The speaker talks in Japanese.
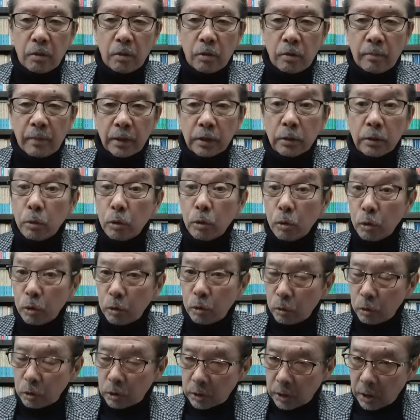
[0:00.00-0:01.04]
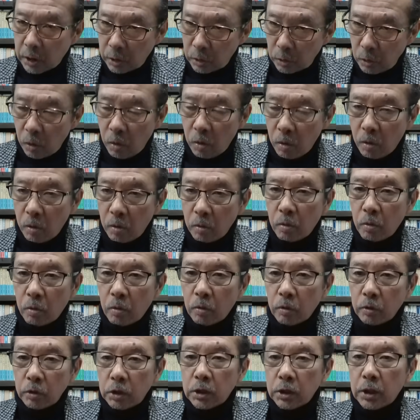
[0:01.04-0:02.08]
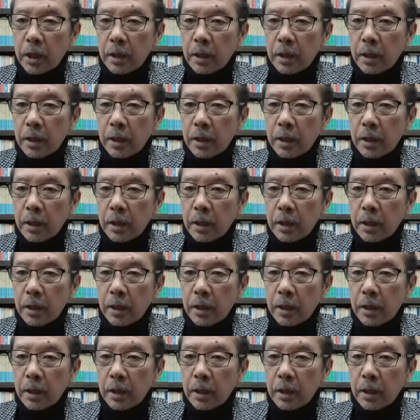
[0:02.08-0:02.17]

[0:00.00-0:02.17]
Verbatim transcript: この松本人志さんのこの事